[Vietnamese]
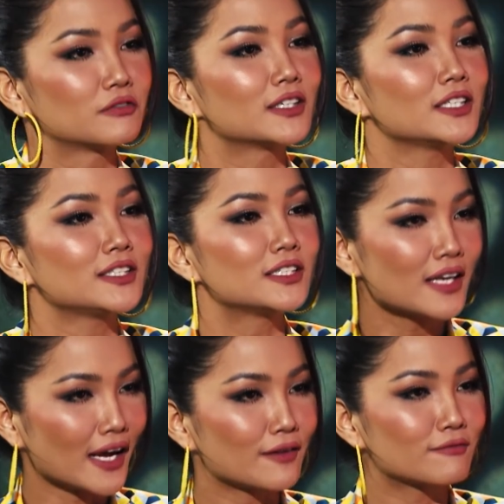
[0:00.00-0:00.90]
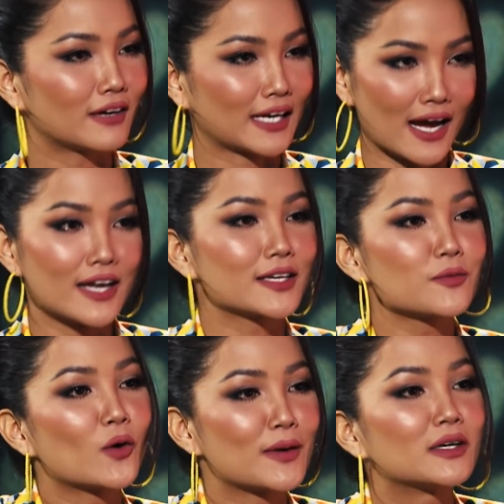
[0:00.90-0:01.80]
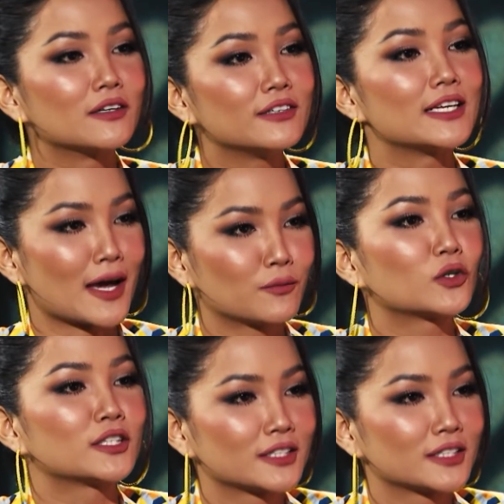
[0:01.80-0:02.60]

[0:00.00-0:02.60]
với chính em và cả ekip của em ở Việt Nam luôn